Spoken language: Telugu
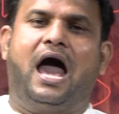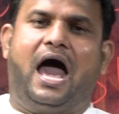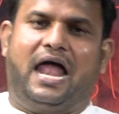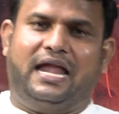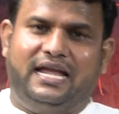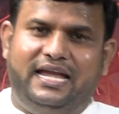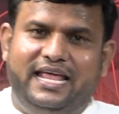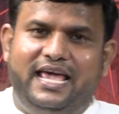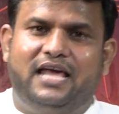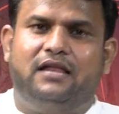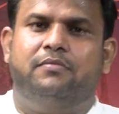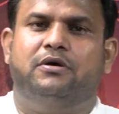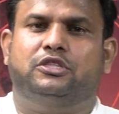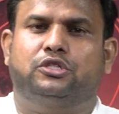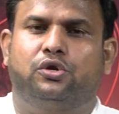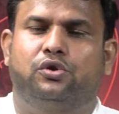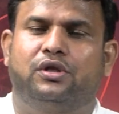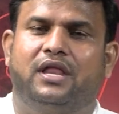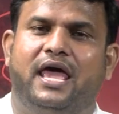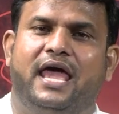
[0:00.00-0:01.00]
అన్ని
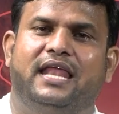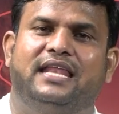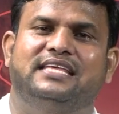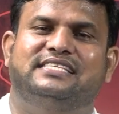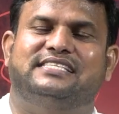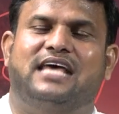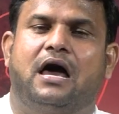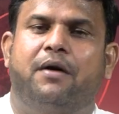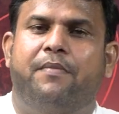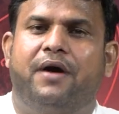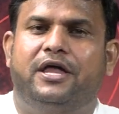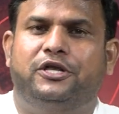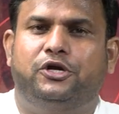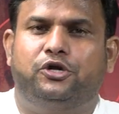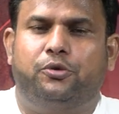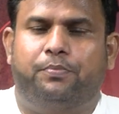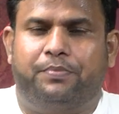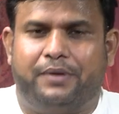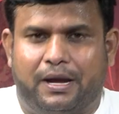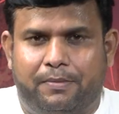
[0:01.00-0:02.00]
అనుమతులు ఉన్నాయని
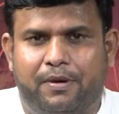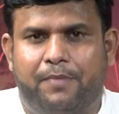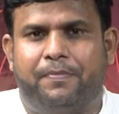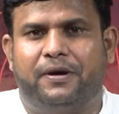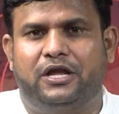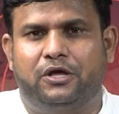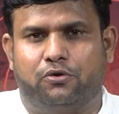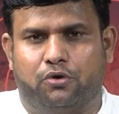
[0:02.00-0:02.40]
సామాన్యుడు భ్రమపడి